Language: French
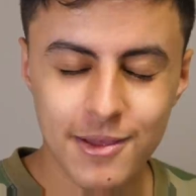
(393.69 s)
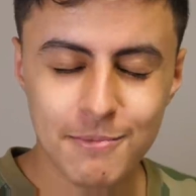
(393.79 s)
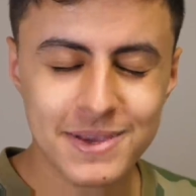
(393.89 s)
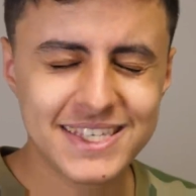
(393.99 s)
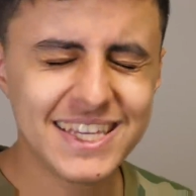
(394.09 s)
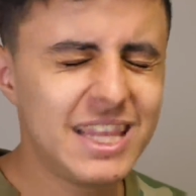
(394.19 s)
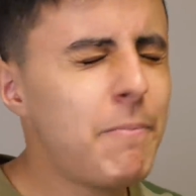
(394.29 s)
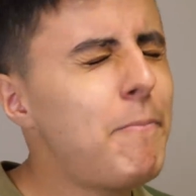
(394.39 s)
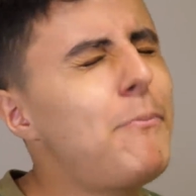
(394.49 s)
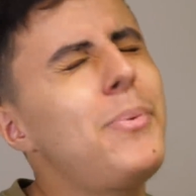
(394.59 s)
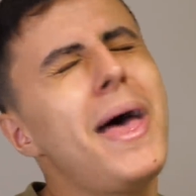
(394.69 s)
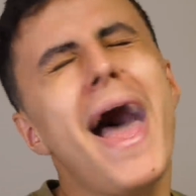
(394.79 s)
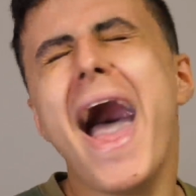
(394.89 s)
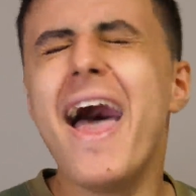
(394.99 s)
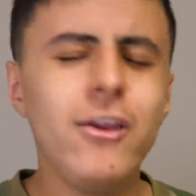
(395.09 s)
mais c'était pas
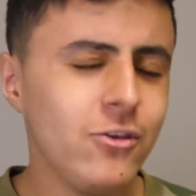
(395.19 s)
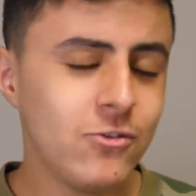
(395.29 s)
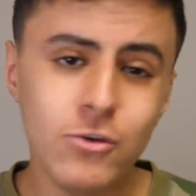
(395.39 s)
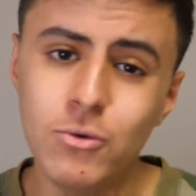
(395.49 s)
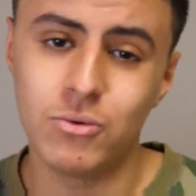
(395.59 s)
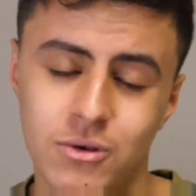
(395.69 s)
du